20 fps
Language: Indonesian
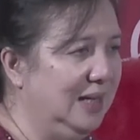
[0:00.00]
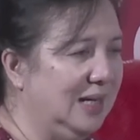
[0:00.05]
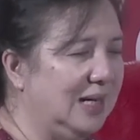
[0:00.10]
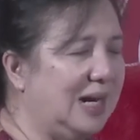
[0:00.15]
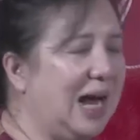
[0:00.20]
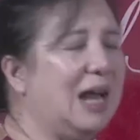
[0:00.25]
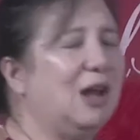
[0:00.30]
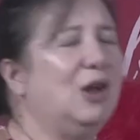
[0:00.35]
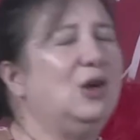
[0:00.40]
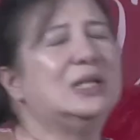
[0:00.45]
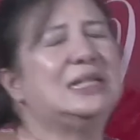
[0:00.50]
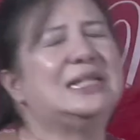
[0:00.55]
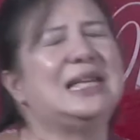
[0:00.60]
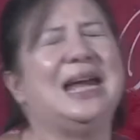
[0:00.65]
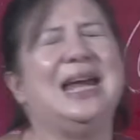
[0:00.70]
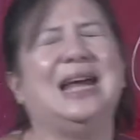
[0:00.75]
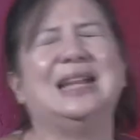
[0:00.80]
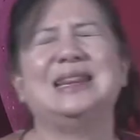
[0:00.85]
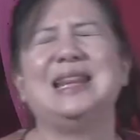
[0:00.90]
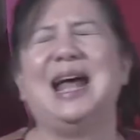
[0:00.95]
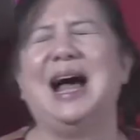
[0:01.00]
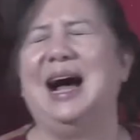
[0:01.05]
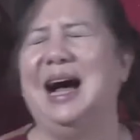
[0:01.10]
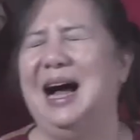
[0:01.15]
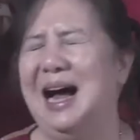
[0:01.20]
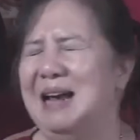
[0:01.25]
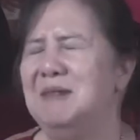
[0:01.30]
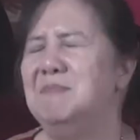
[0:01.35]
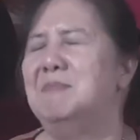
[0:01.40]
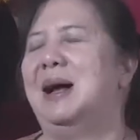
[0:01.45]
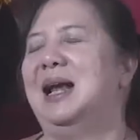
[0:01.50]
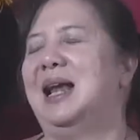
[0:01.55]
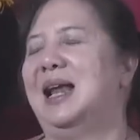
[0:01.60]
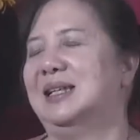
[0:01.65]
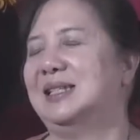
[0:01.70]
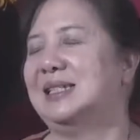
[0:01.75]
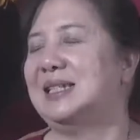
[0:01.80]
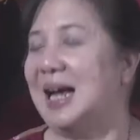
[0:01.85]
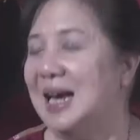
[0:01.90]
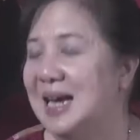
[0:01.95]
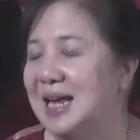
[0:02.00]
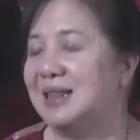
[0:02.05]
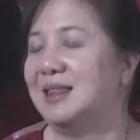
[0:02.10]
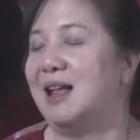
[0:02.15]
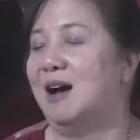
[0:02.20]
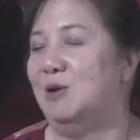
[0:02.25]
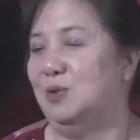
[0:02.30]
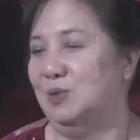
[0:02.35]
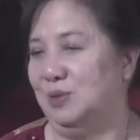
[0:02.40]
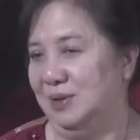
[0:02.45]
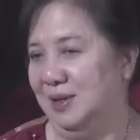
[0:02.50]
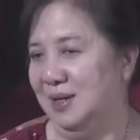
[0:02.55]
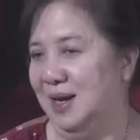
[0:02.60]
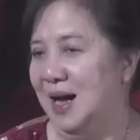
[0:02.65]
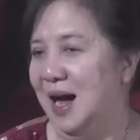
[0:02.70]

Kalau saya tahan malah saya tahu